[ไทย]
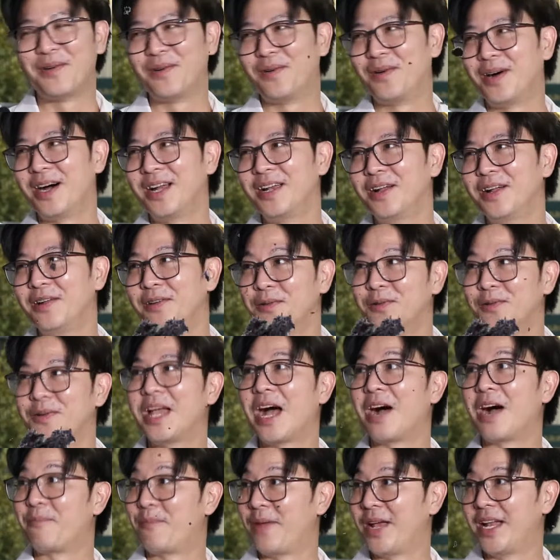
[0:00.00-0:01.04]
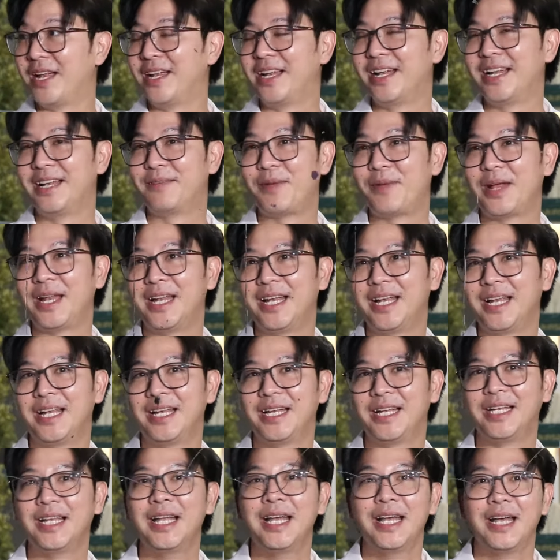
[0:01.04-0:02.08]
บอกว่าเนี่ยหนูอยากเป็นเป็น
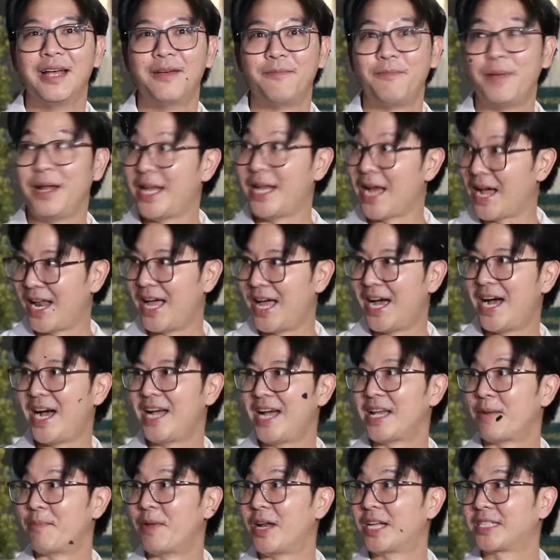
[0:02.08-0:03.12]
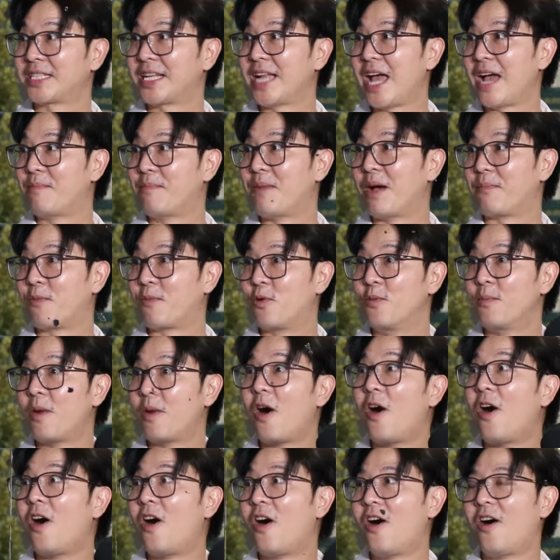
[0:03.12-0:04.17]
เป็นดาราอยากเป็นนักแสดงแบบคุณ
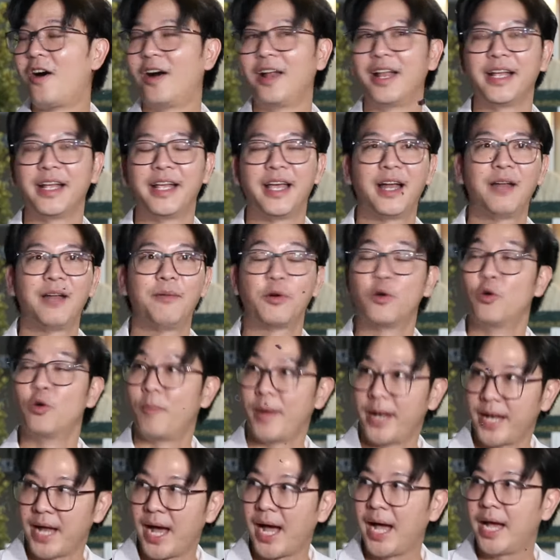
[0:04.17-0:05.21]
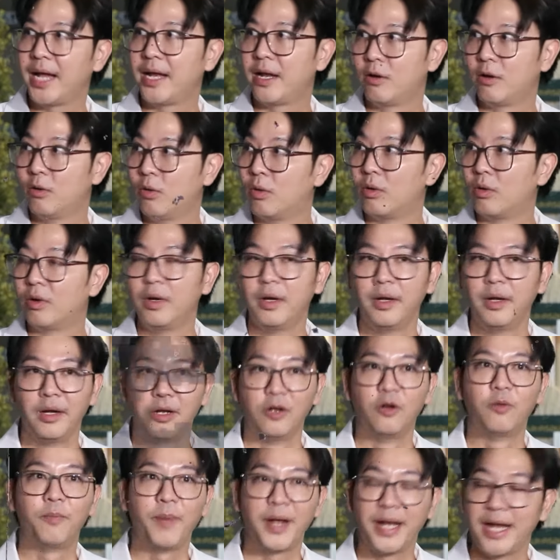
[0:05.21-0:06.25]
พ่ออะไรเงี้ยแล้วบอกหนูเป็นได้นะลูก
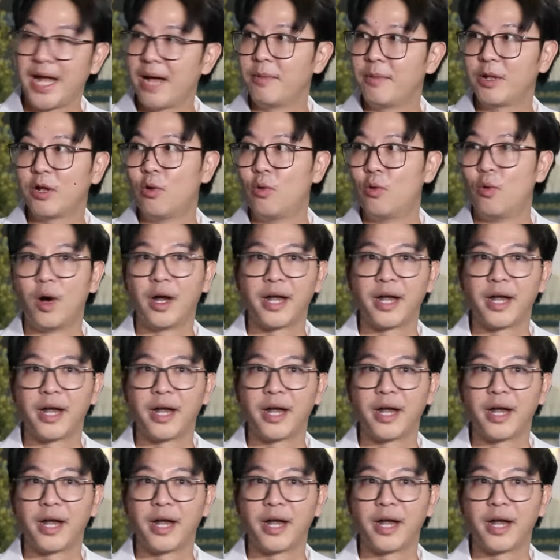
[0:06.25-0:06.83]
หนูเป็นได้ไม่ต้องห่วง